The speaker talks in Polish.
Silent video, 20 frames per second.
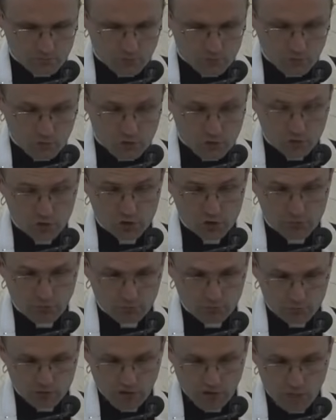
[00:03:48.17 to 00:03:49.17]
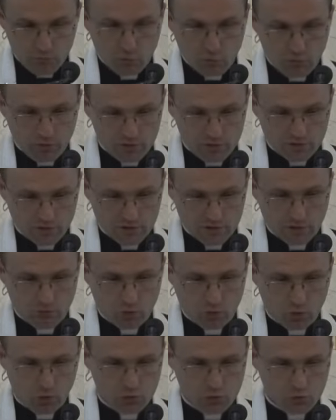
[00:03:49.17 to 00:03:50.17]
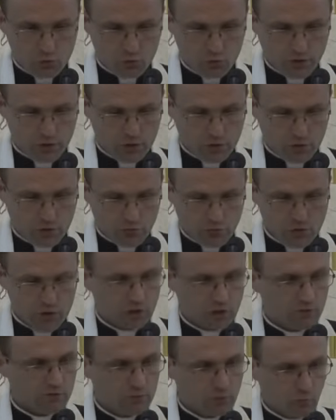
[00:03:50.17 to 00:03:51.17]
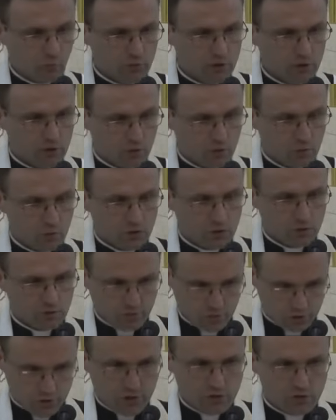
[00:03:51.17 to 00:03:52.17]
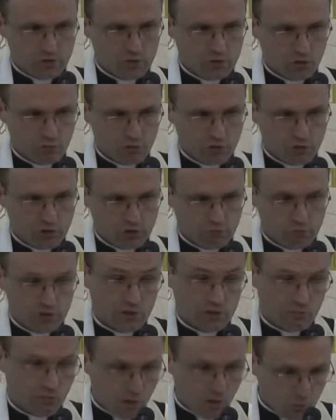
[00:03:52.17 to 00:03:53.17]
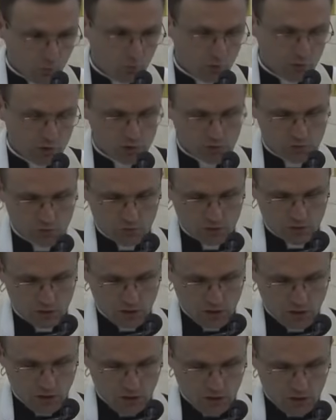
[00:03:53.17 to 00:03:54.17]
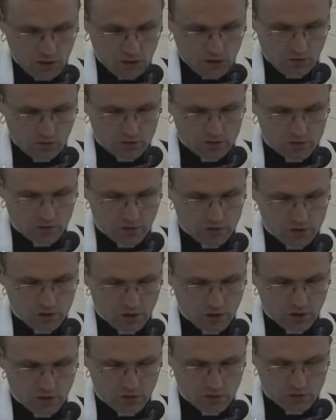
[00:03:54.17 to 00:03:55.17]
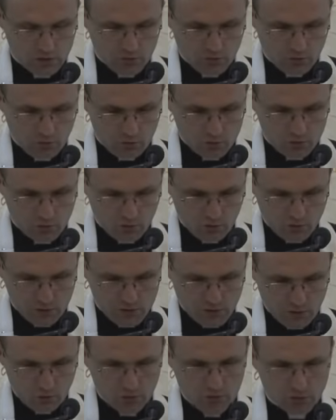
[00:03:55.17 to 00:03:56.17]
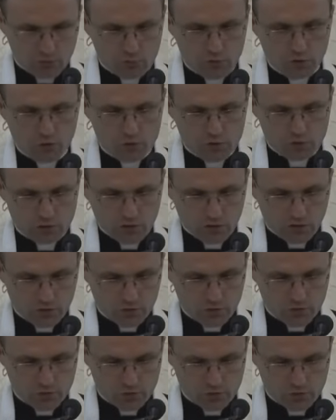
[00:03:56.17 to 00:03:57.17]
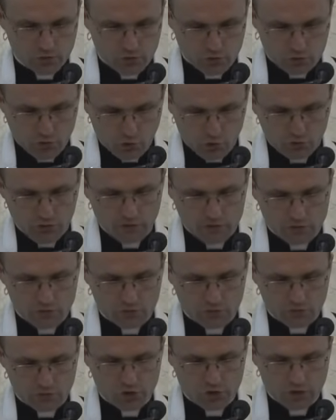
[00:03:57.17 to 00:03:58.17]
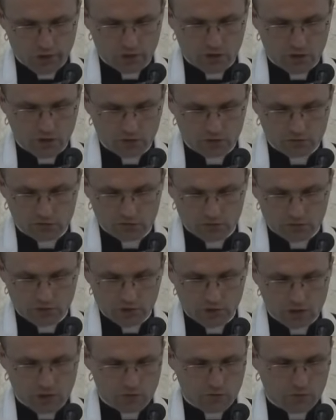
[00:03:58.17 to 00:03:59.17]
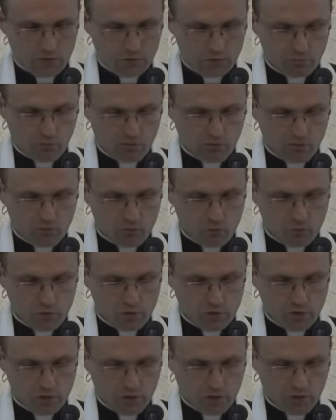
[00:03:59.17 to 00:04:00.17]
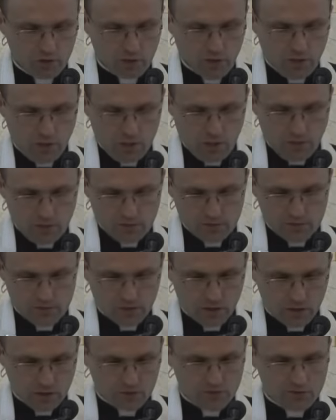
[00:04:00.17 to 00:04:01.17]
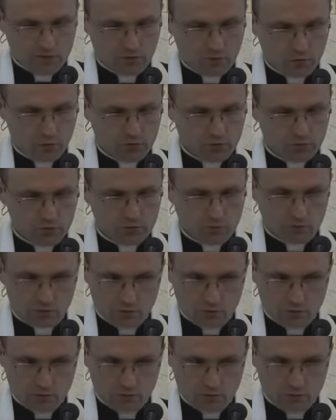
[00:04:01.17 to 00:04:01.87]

W co też diabeł będzie na samym końcu uderzał, będzie nam wypominał, że nic nie robiliśmy, za mało robiliśmy. A więc nadzieja, ta świadomość tego celu nadprzyrodzonego, co nas czeka, tak jak święty Paweł mówi, jak staje w zawody,